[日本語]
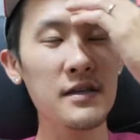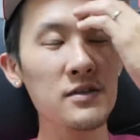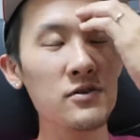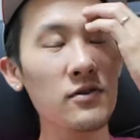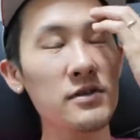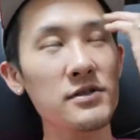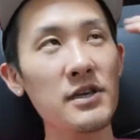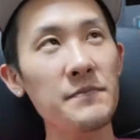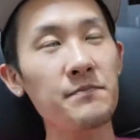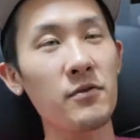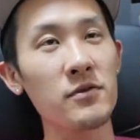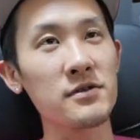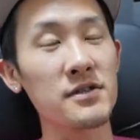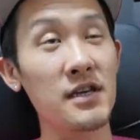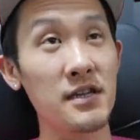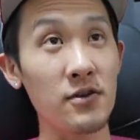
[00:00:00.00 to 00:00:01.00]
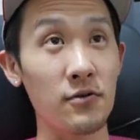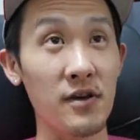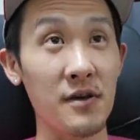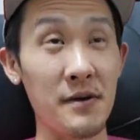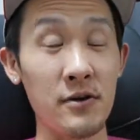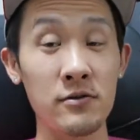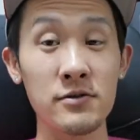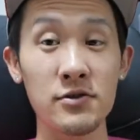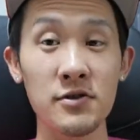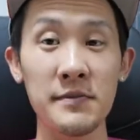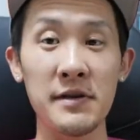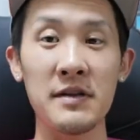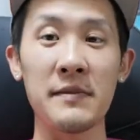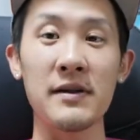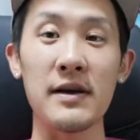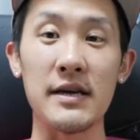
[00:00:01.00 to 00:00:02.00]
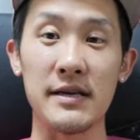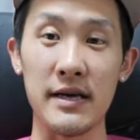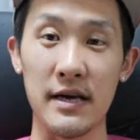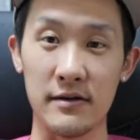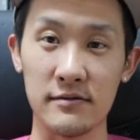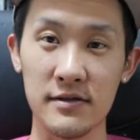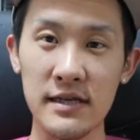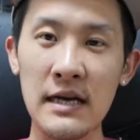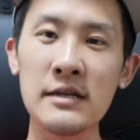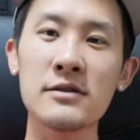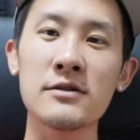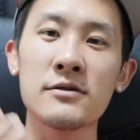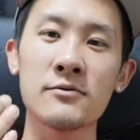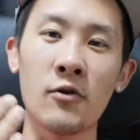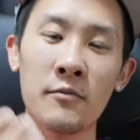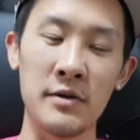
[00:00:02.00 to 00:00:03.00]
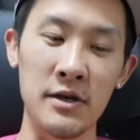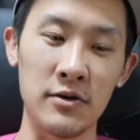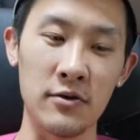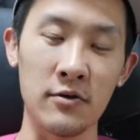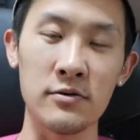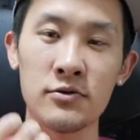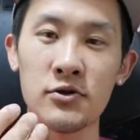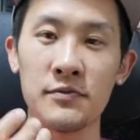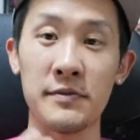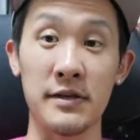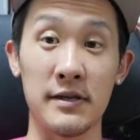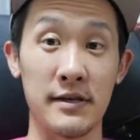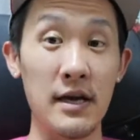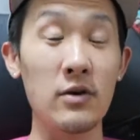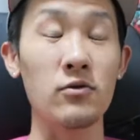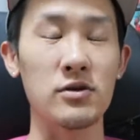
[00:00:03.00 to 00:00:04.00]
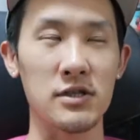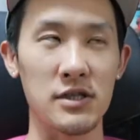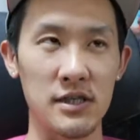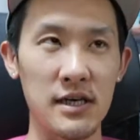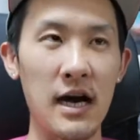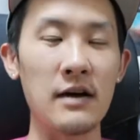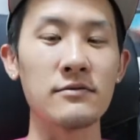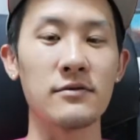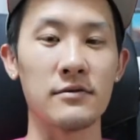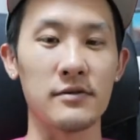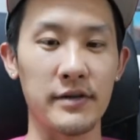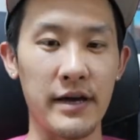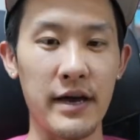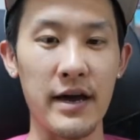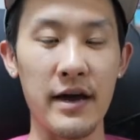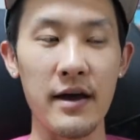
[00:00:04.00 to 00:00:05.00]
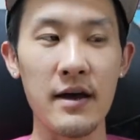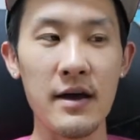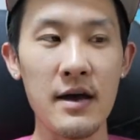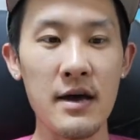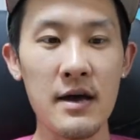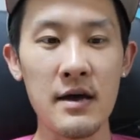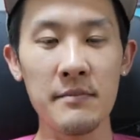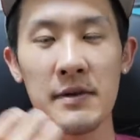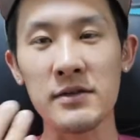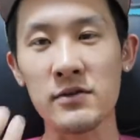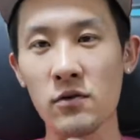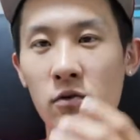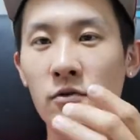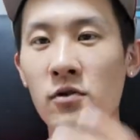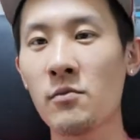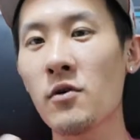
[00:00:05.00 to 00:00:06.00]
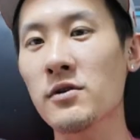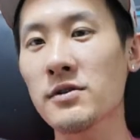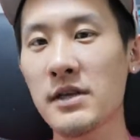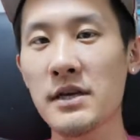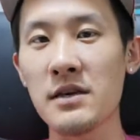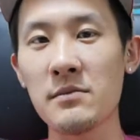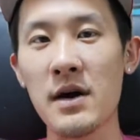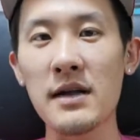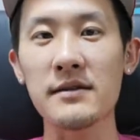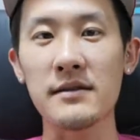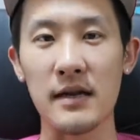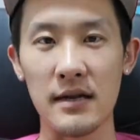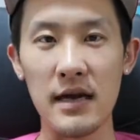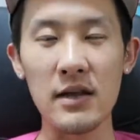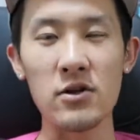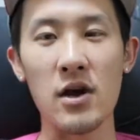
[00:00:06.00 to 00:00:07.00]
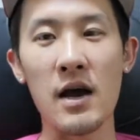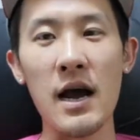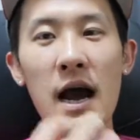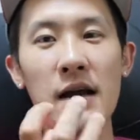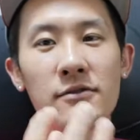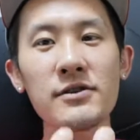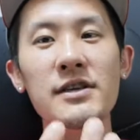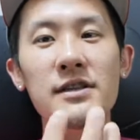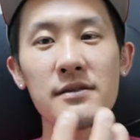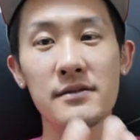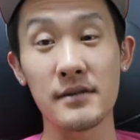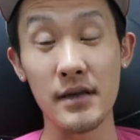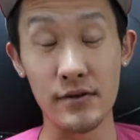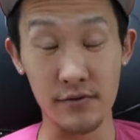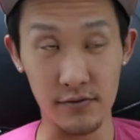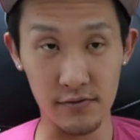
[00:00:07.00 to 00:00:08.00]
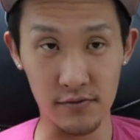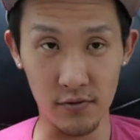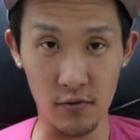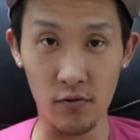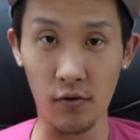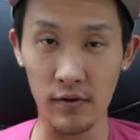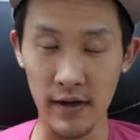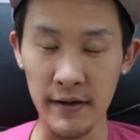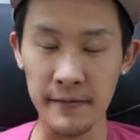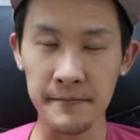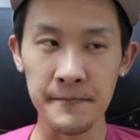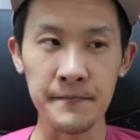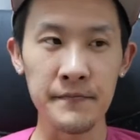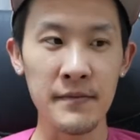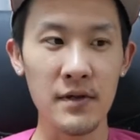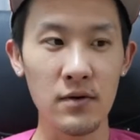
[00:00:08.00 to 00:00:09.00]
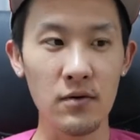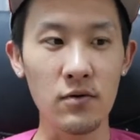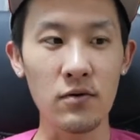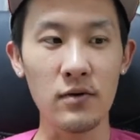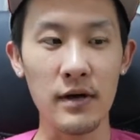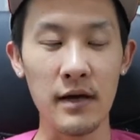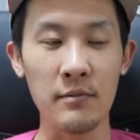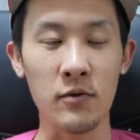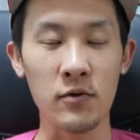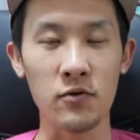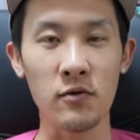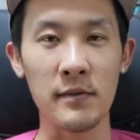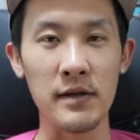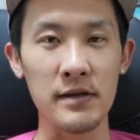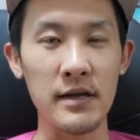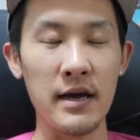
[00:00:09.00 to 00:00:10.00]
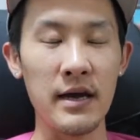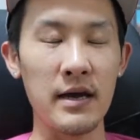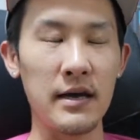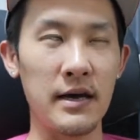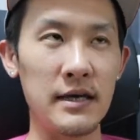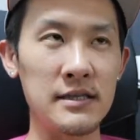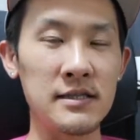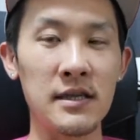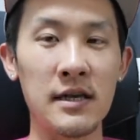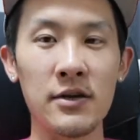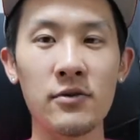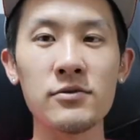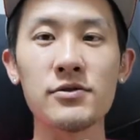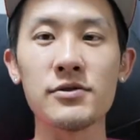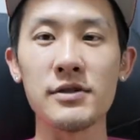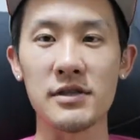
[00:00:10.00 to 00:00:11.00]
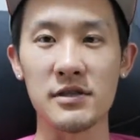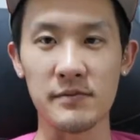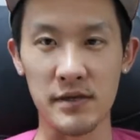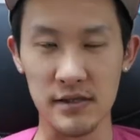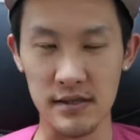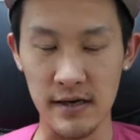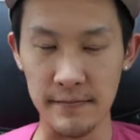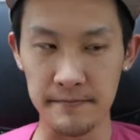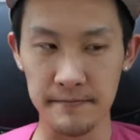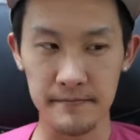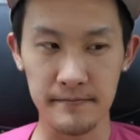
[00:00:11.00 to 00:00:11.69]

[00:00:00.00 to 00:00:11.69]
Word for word: そいつ1本つけておけば 40mm まではいける。35mm と 40mm 結構違うので、そこの目的もあったり、あとは軽いっていうところね、を、求めて、1740にしました。